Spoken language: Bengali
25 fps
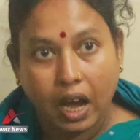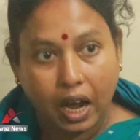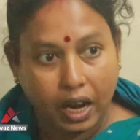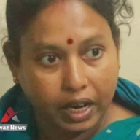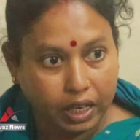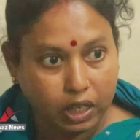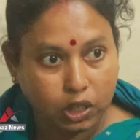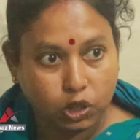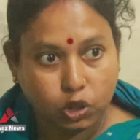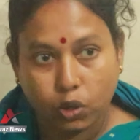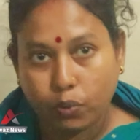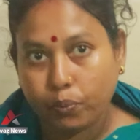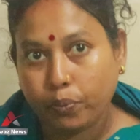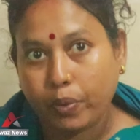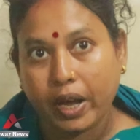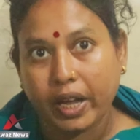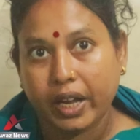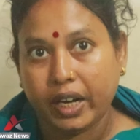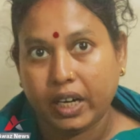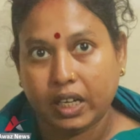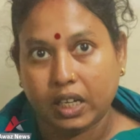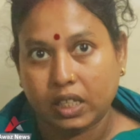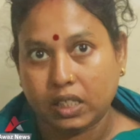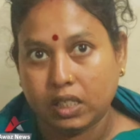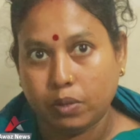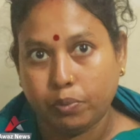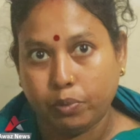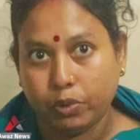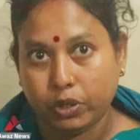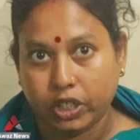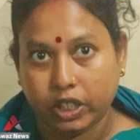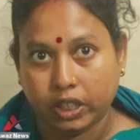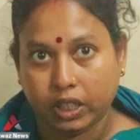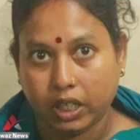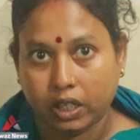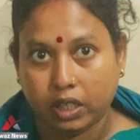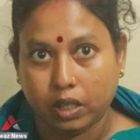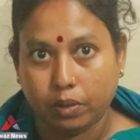আর একজন পায়ের কাছে
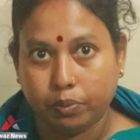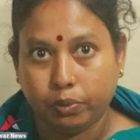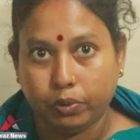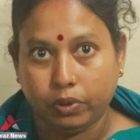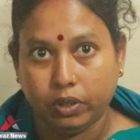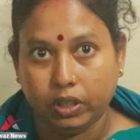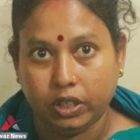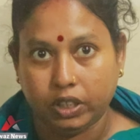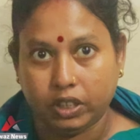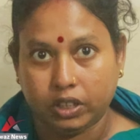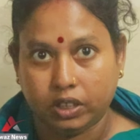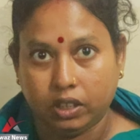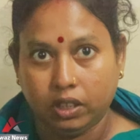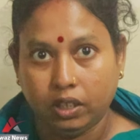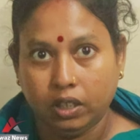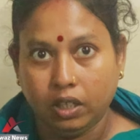বসে থাকে পুলিশ